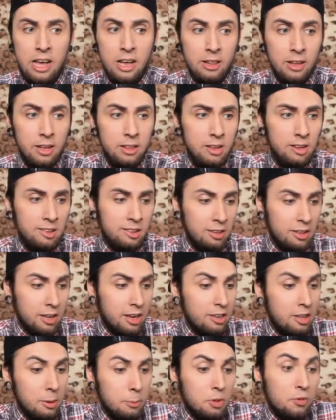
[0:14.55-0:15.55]
Ладно, если это
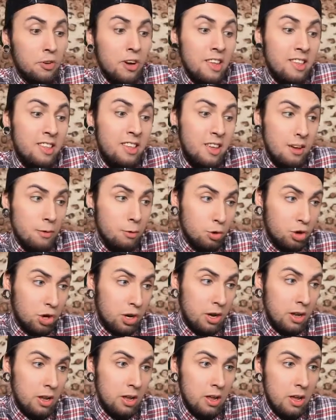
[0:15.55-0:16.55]
хотя бы твоя
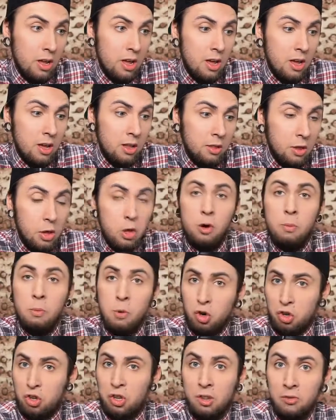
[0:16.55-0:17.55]
девушка. На нее
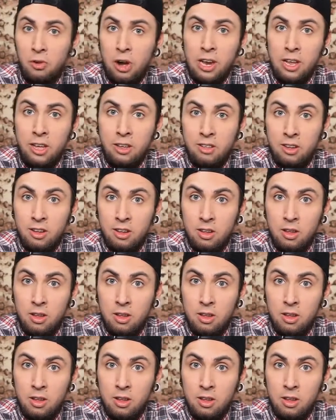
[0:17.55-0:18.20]
можно навалить.